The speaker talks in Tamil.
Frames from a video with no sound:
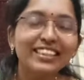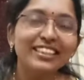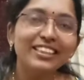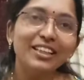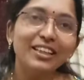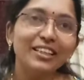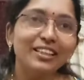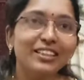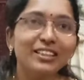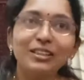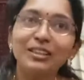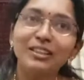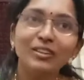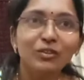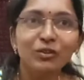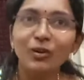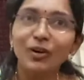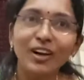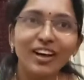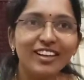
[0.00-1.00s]
இந்த இந்த இது
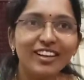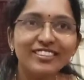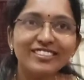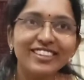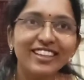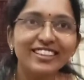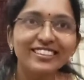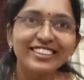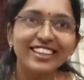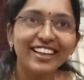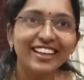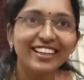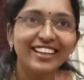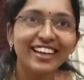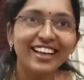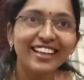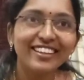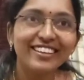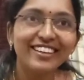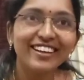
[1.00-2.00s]
ஒரு நாஸ்டாலஜியா
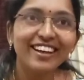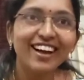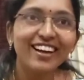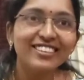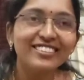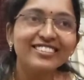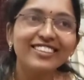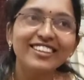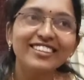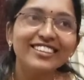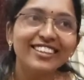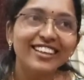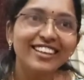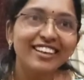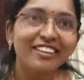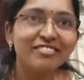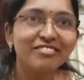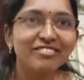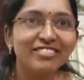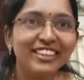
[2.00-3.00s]
இருக்குல்ல அந்த
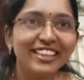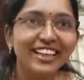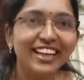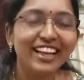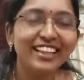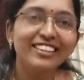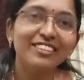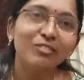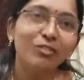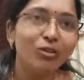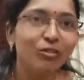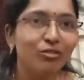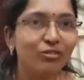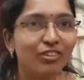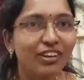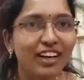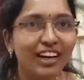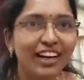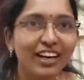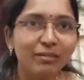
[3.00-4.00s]
நாஸ்டாலஜியாங்கிற ஃபீல் அது
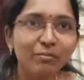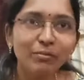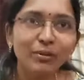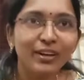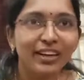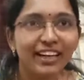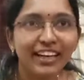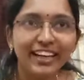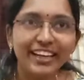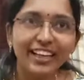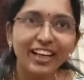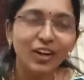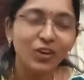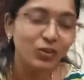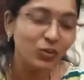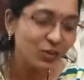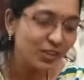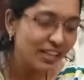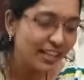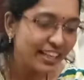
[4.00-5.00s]
ஒவ்வொரு இடமும் ரிலேட்
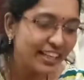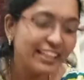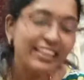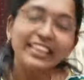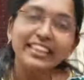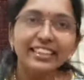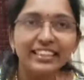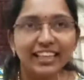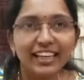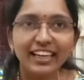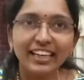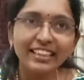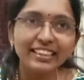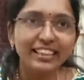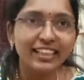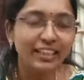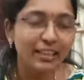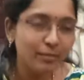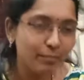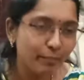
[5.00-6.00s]
ஆகும் இந்த
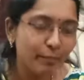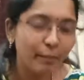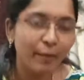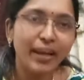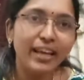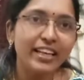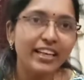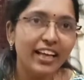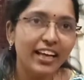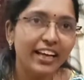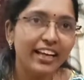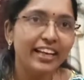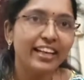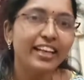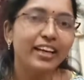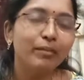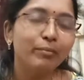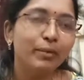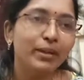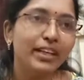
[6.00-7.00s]
இடத்துல மெயினாக என்ன
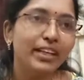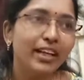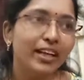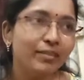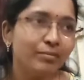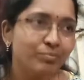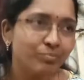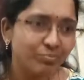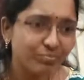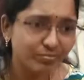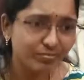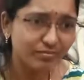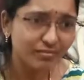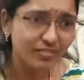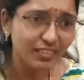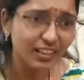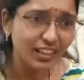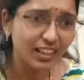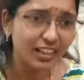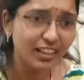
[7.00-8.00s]
அப்படின்னா
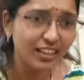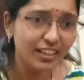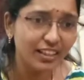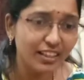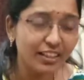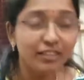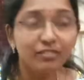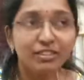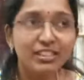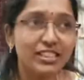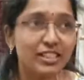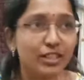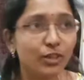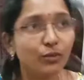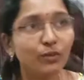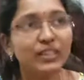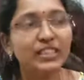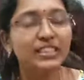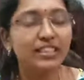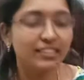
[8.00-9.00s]
ஃபஸ்ட்டு
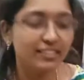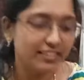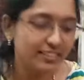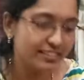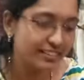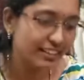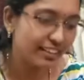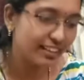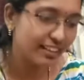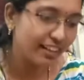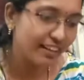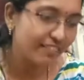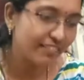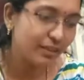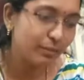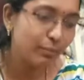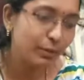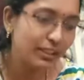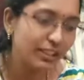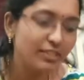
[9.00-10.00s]
யுவன் சந்திரசேகர்
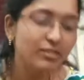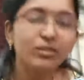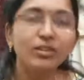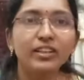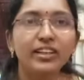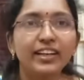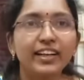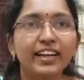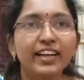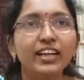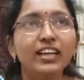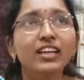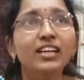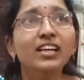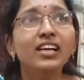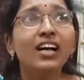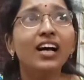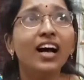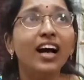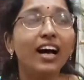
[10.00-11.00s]
அவரை பற்றி சொல்லிடுறேன்
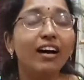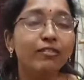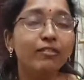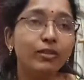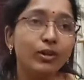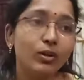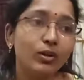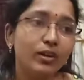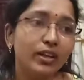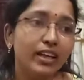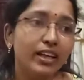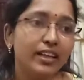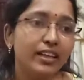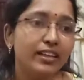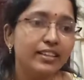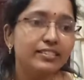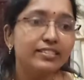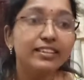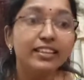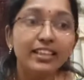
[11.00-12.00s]
அவரோட
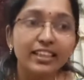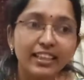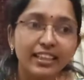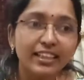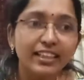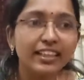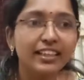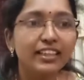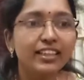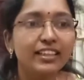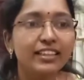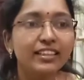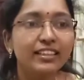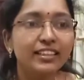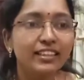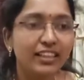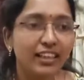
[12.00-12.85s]
சிறுகதைகள்